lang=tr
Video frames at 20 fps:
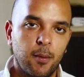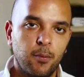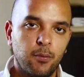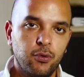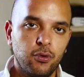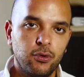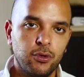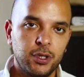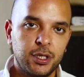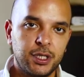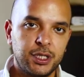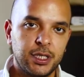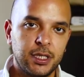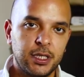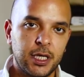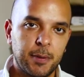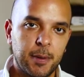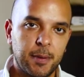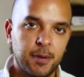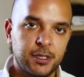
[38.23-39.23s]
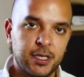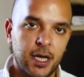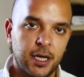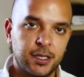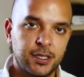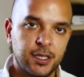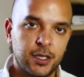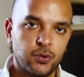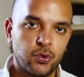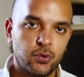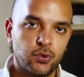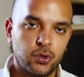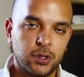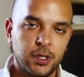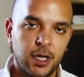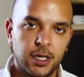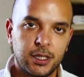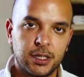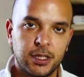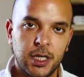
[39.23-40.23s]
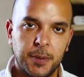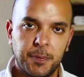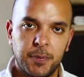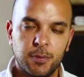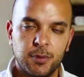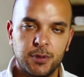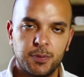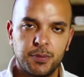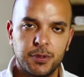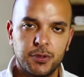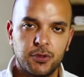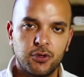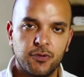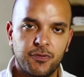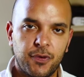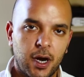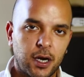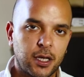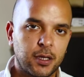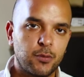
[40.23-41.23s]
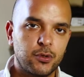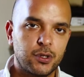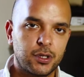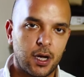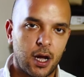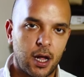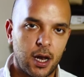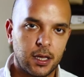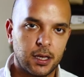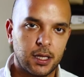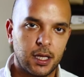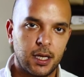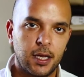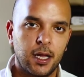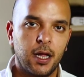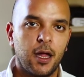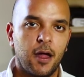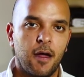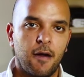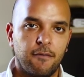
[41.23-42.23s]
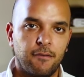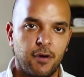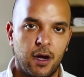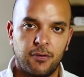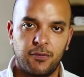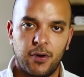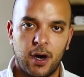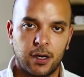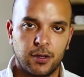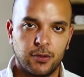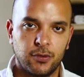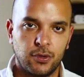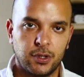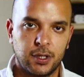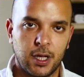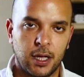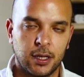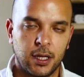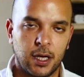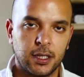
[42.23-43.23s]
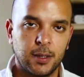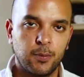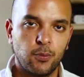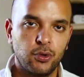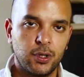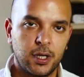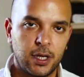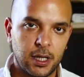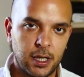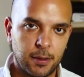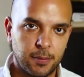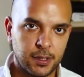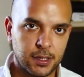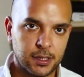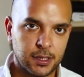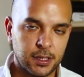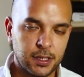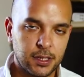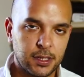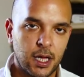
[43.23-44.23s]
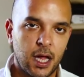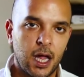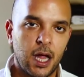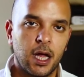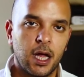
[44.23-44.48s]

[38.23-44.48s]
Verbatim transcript: Bunun için yapabileceğiniz şey çocuklar için yapılmış bir sürü farklı müzik aletleri var farklı dükkanlarda. Bunları alabilirsiniz.